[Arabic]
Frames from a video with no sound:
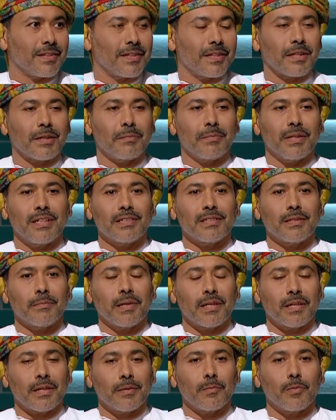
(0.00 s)
طريق ميناء
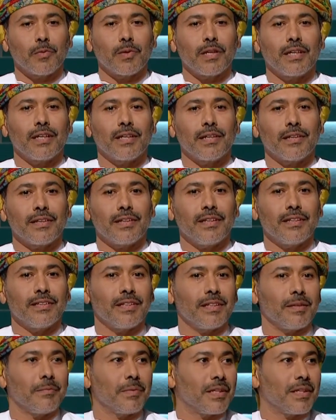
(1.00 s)
سمهرم وأيضا عندنا